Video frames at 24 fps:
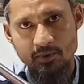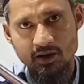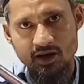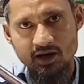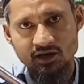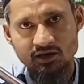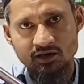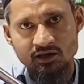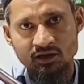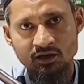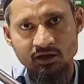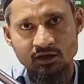
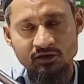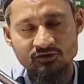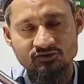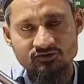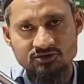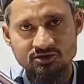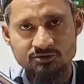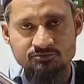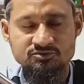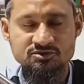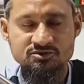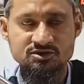पाक की
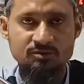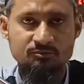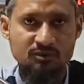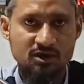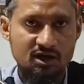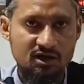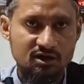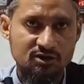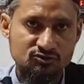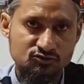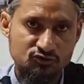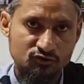सबसे
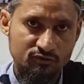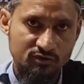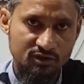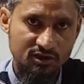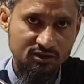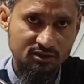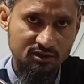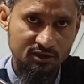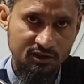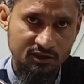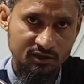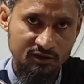प्यारी
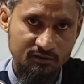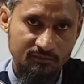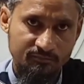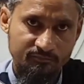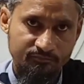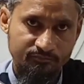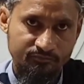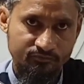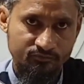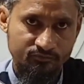सुन्नत है